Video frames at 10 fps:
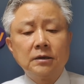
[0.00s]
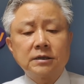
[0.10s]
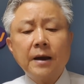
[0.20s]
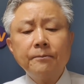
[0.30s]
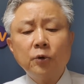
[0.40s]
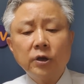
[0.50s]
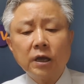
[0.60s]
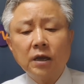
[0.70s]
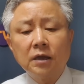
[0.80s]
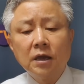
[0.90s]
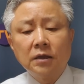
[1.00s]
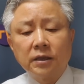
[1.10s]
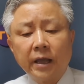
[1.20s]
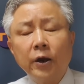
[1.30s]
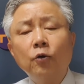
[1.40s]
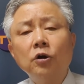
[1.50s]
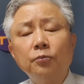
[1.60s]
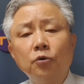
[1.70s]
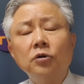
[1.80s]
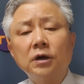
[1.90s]
참모에게 뭐 내용을
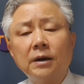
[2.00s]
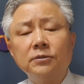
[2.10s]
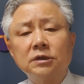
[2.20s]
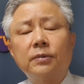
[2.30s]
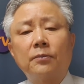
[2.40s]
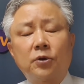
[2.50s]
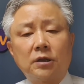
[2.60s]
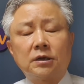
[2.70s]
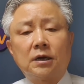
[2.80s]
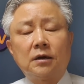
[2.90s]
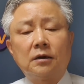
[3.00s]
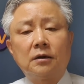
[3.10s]
물어가면서 발표하더라.